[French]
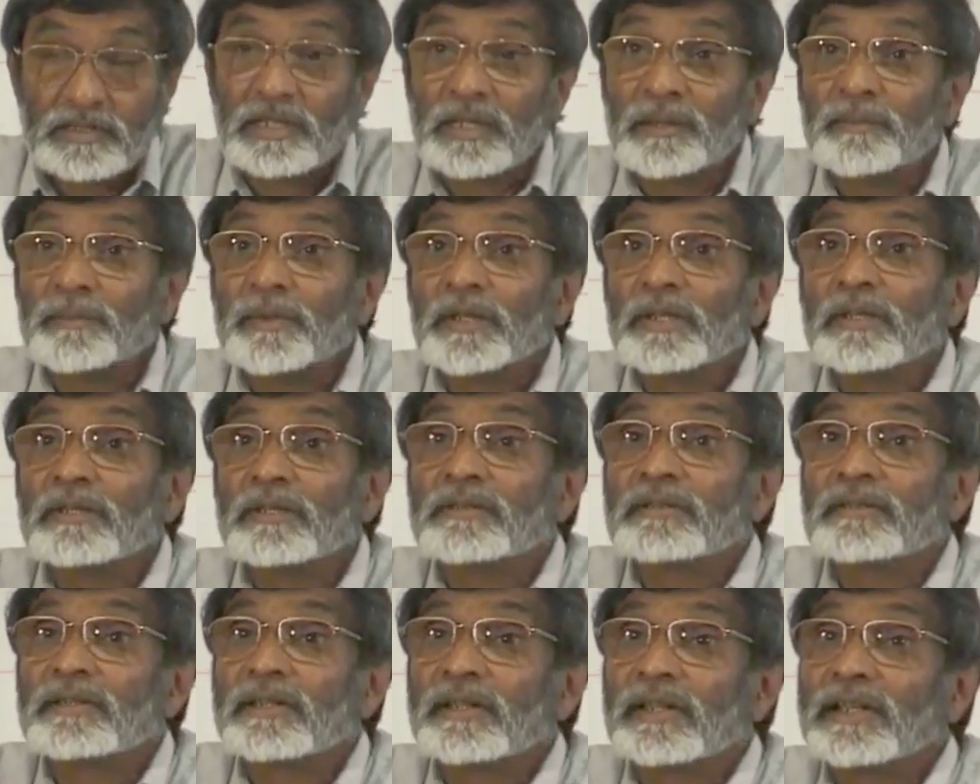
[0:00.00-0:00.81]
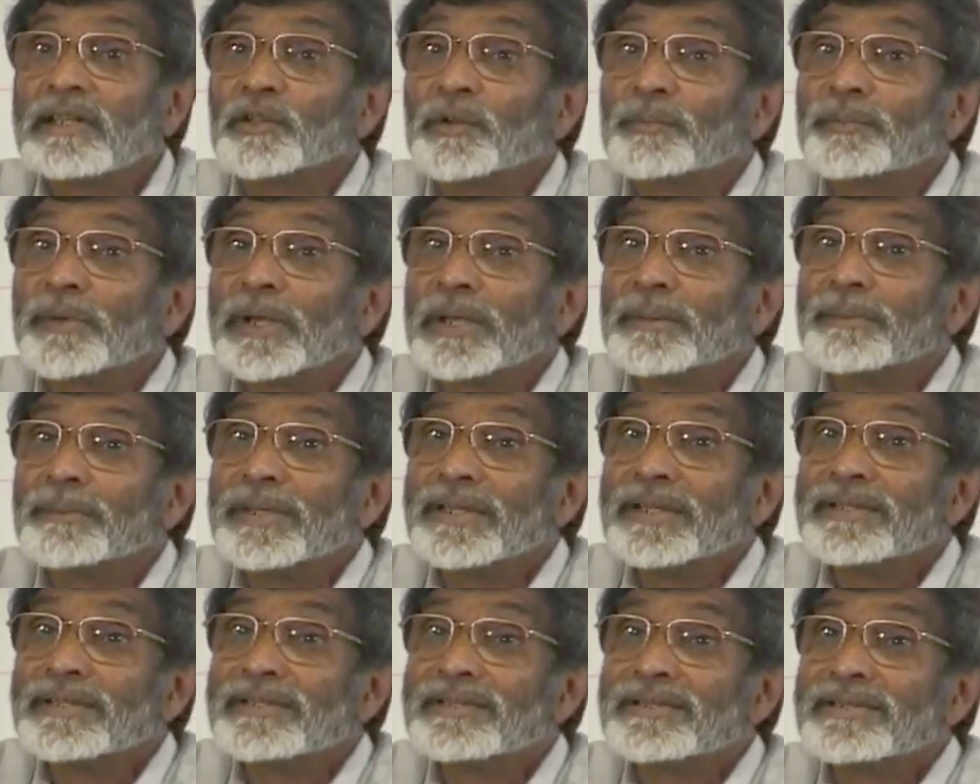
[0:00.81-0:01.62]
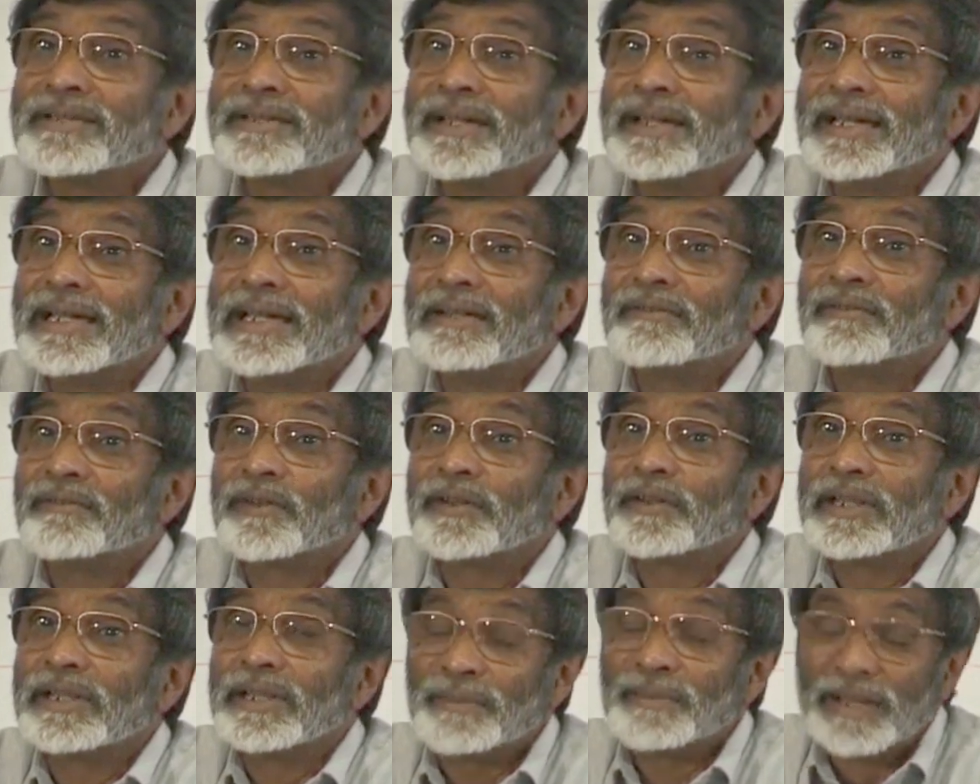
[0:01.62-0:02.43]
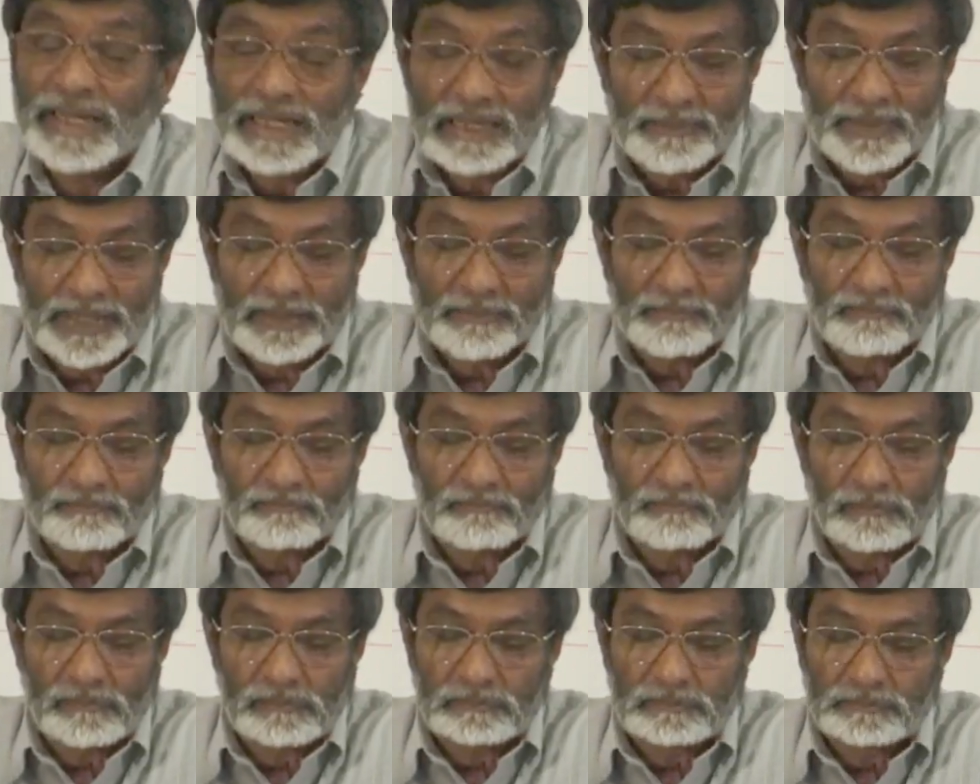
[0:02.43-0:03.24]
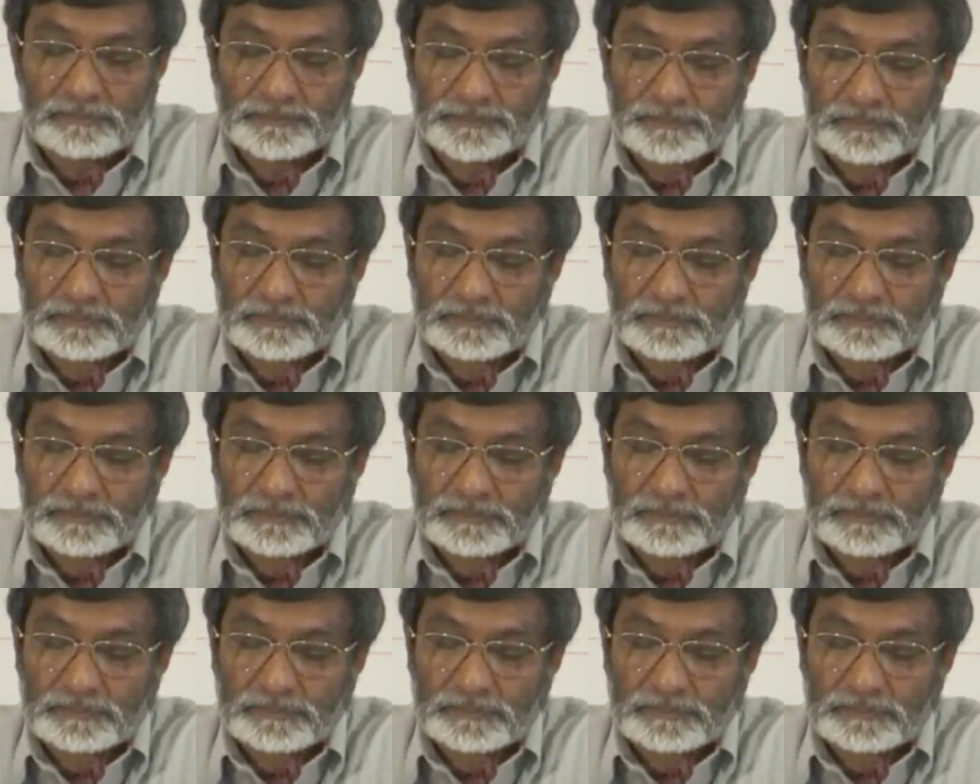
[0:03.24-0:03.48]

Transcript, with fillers: Deuxième série de prémices, les livres des Maccabées.